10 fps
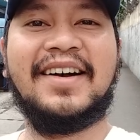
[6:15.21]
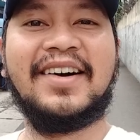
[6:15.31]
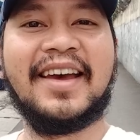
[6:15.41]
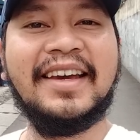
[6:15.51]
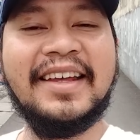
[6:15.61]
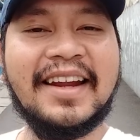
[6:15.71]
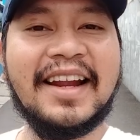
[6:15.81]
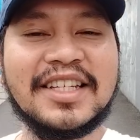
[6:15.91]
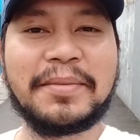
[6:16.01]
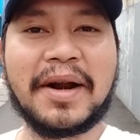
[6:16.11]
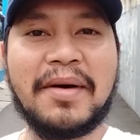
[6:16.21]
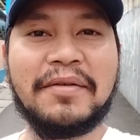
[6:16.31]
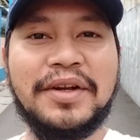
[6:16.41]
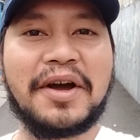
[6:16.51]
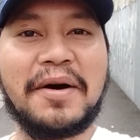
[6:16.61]
Oke, ini adalah seperkaman
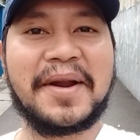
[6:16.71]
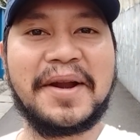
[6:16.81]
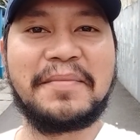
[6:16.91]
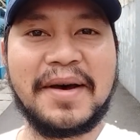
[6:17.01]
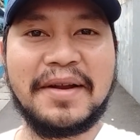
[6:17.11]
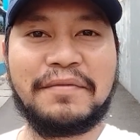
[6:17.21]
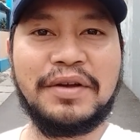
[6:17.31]
video kamera depan